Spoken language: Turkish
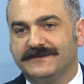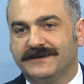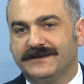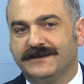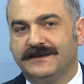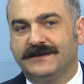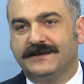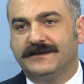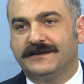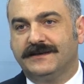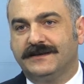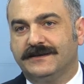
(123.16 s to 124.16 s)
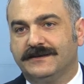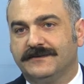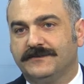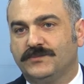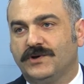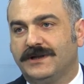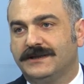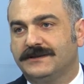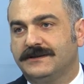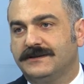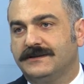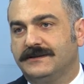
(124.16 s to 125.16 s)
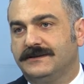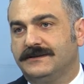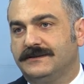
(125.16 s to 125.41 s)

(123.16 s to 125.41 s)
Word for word: ve e, bu al, e,